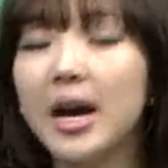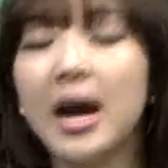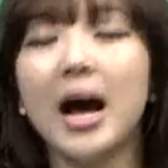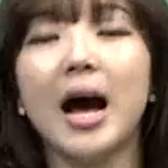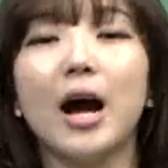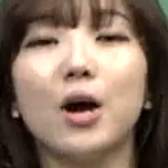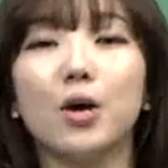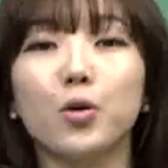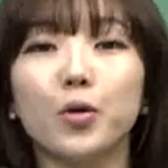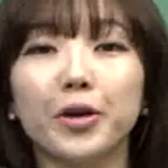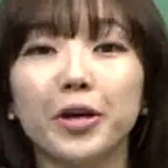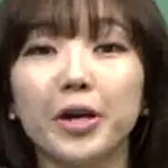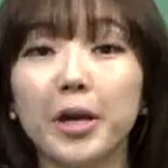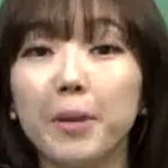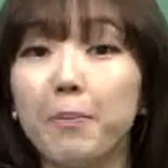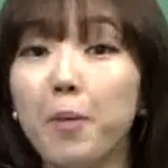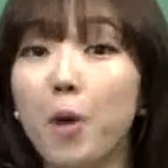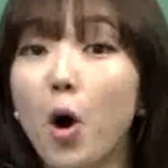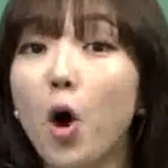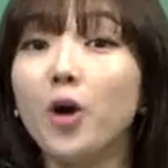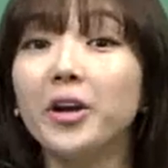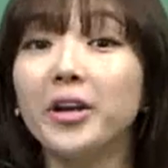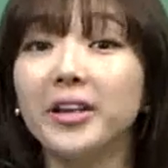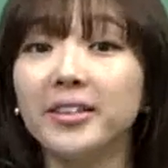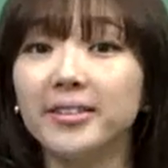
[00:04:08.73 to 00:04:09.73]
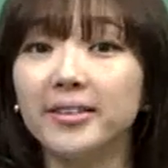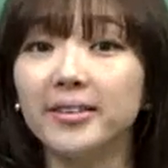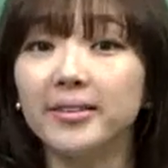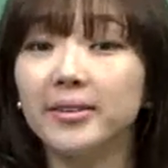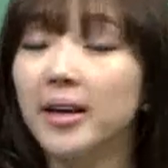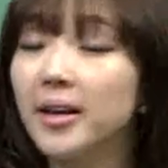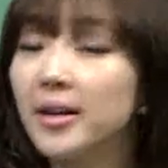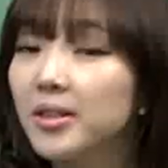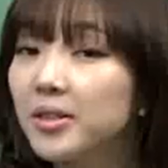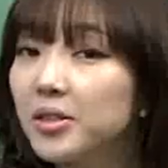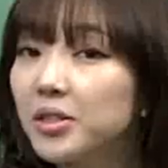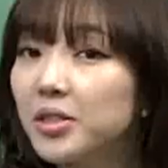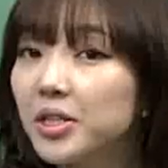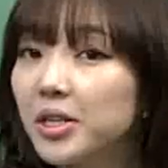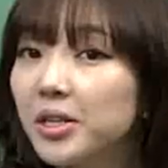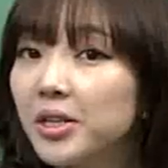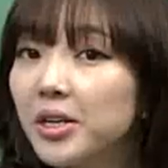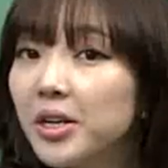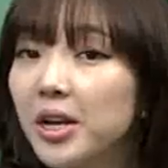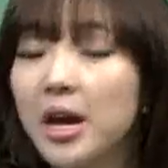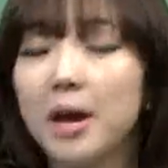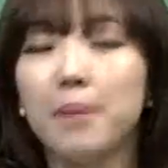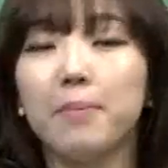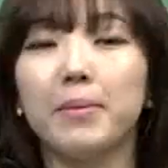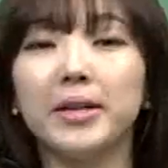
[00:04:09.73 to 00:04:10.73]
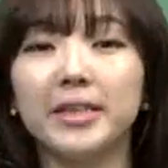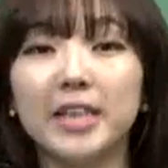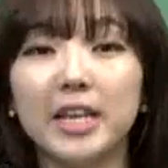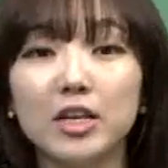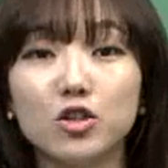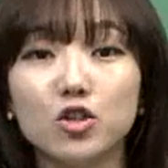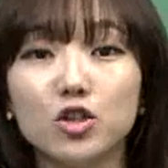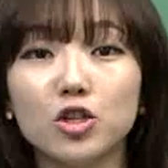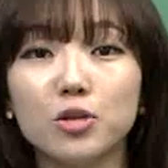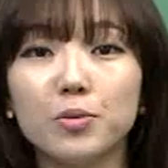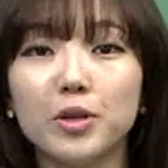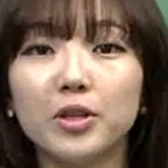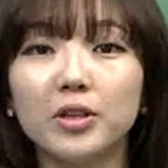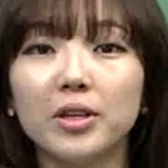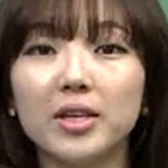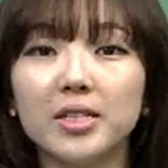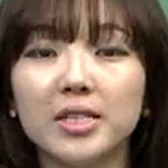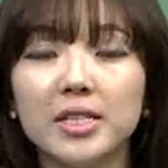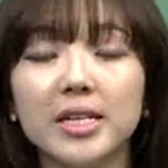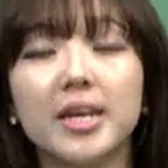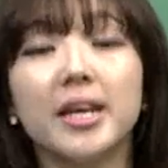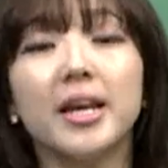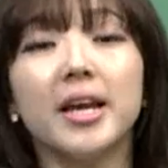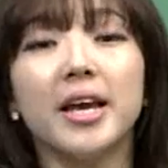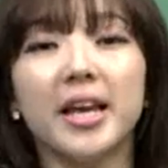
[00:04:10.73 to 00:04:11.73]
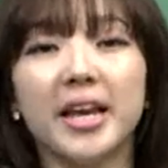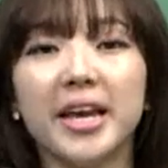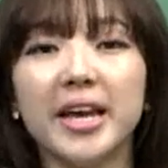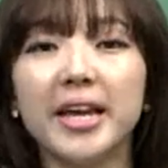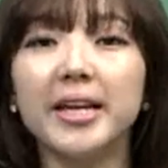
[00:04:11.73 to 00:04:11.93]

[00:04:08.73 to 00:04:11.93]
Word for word: 하고 이렇게 버리듯 to만 해주시면 되지